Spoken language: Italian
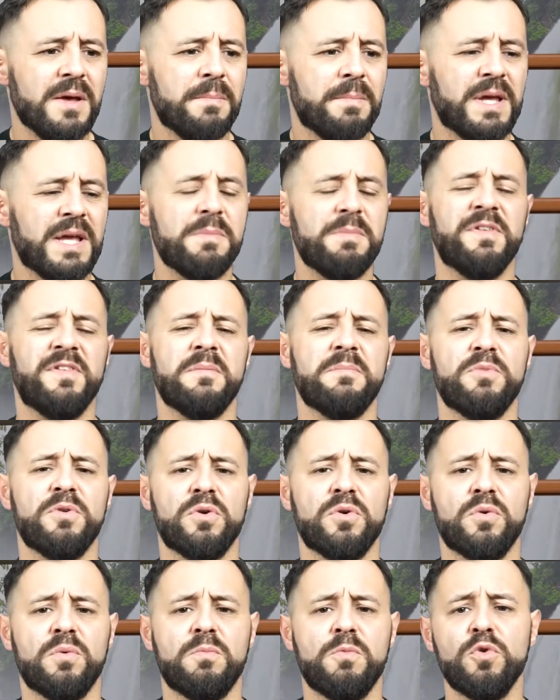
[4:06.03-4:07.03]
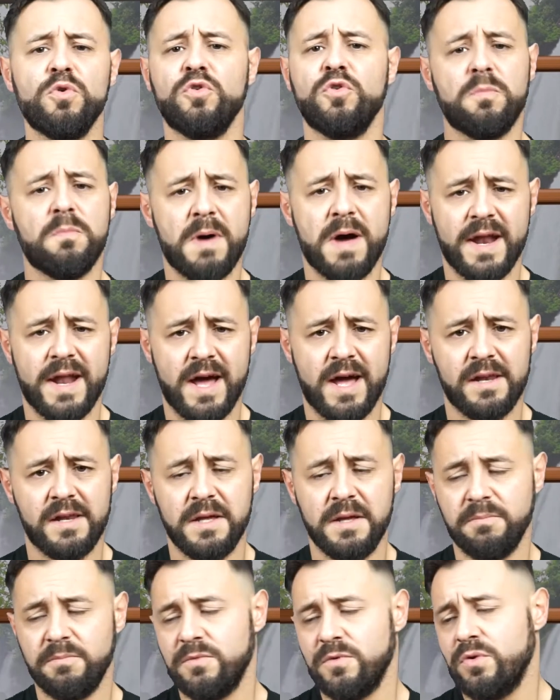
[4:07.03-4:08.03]
perché mi sembrano molto
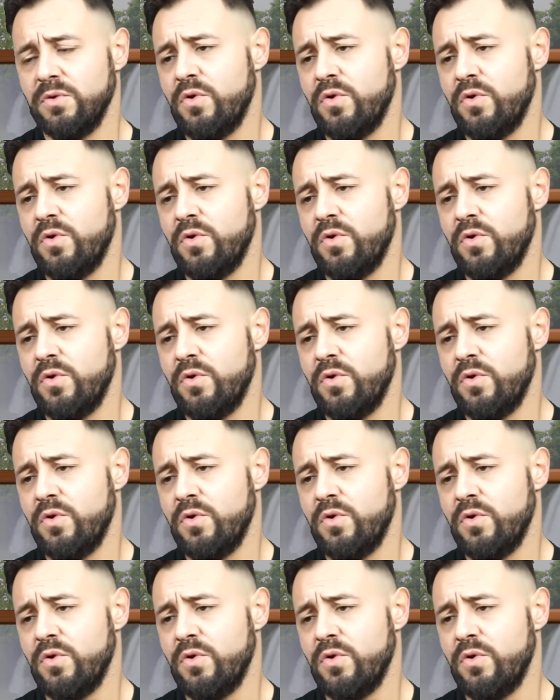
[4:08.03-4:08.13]
banali.